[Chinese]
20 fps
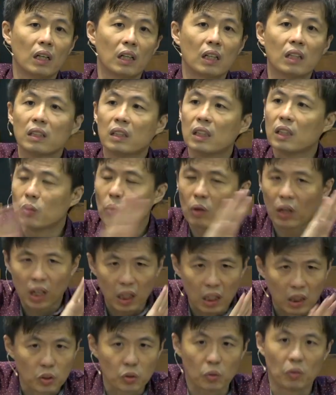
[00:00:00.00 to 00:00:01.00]
个性有
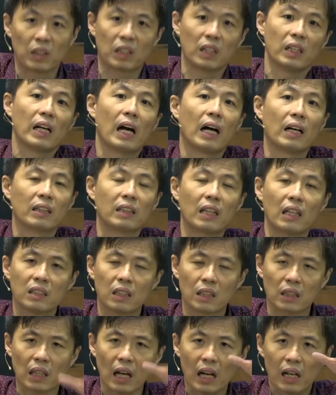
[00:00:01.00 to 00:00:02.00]
各种各样，但
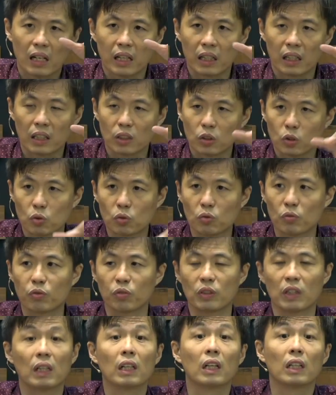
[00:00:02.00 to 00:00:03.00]
是带领跟束
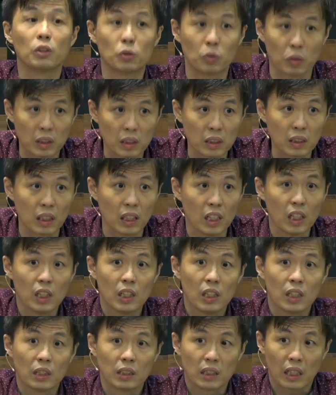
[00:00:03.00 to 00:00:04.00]
缚的那个角色，
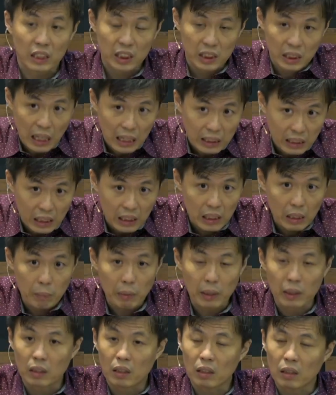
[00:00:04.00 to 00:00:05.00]
在家庭里
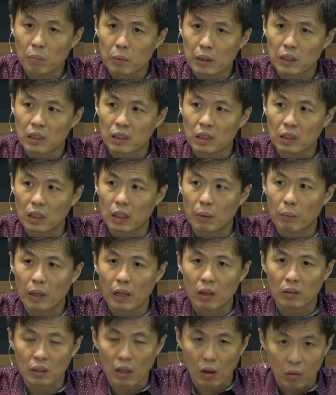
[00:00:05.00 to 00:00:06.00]
面，特别是你
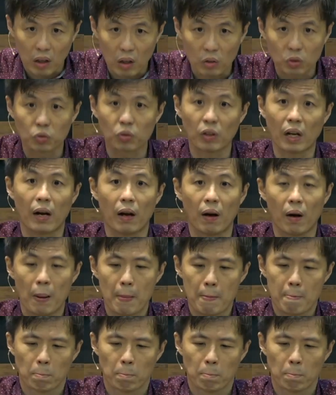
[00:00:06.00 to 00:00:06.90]
们要祷告出来哦。